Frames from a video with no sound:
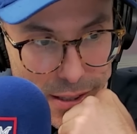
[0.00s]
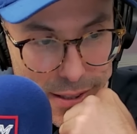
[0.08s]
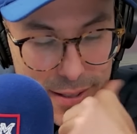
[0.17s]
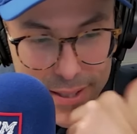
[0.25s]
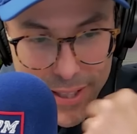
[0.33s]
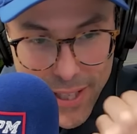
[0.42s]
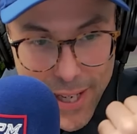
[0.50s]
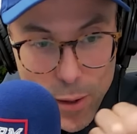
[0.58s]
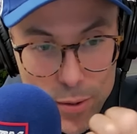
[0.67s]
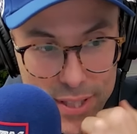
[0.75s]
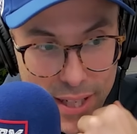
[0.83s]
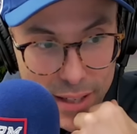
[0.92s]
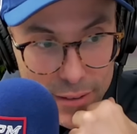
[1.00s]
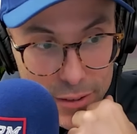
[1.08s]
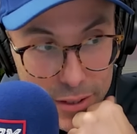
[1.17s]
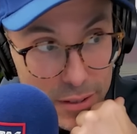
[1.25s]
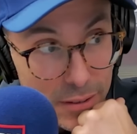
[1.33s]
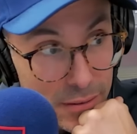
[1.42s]
Si Léon s'en
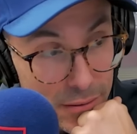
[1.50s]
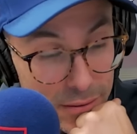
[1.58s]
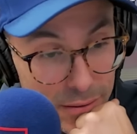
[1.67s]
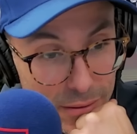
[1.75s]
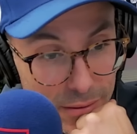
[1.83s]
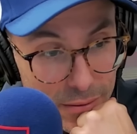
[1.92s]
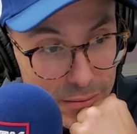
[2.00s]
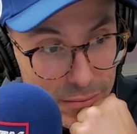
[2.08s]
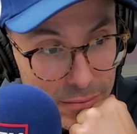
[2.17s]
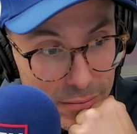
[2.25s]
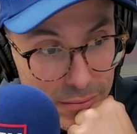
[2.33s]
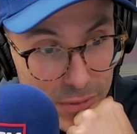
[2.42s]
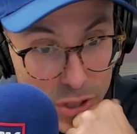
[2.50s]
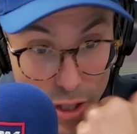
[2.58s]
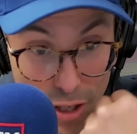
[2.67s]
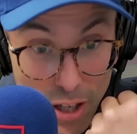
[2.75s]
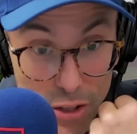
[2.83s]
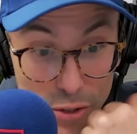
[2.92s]
va, est-ce que
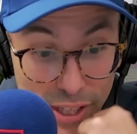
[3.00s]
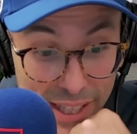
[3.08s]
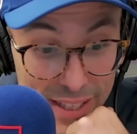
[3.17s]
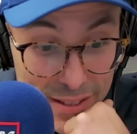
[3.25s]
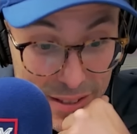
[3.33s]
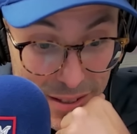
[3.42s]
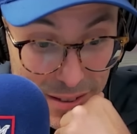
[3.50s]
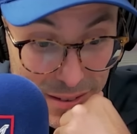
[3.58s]
Connor reste?